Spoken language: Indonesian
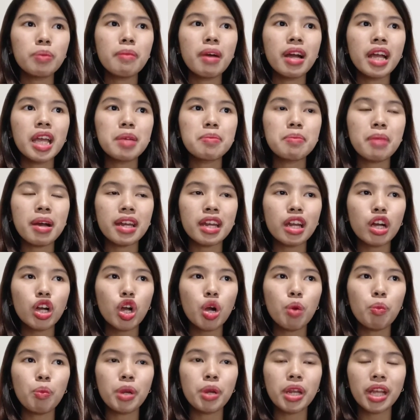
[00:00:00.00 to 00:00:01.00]
bagaimana
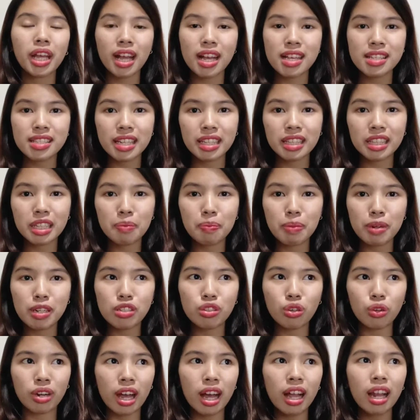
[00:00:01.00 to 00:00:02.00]
komunikasi
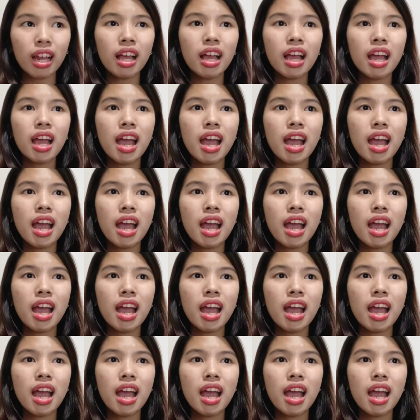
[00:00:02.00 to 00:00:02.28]
interpersonal